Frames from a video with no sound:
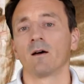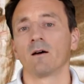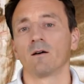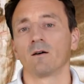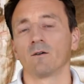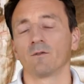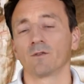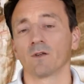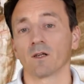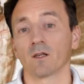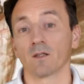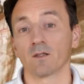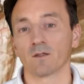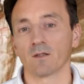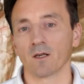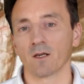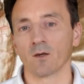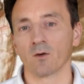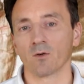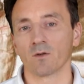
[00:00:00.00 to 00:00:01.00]
Ofiary
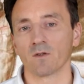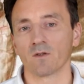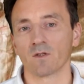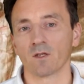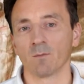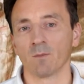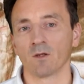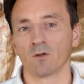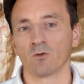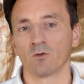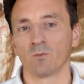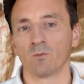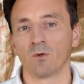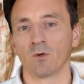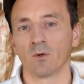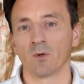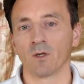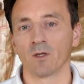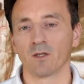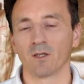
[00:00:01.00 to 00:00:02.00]
Starego Testamentu
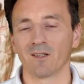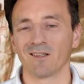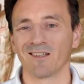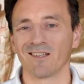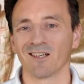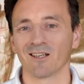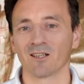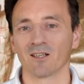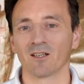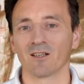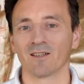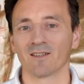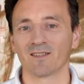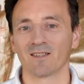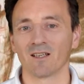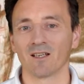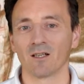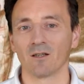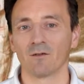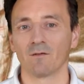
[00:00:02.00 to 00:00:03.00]
były jednak
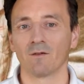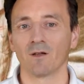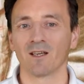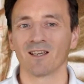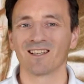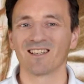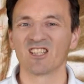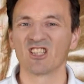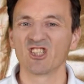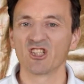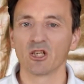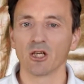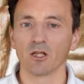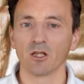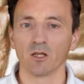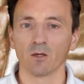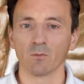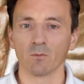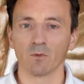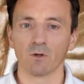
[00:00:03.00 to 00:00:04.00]
zaledwie
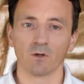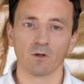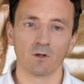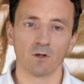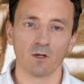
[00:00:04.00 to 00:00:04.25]
cieniem,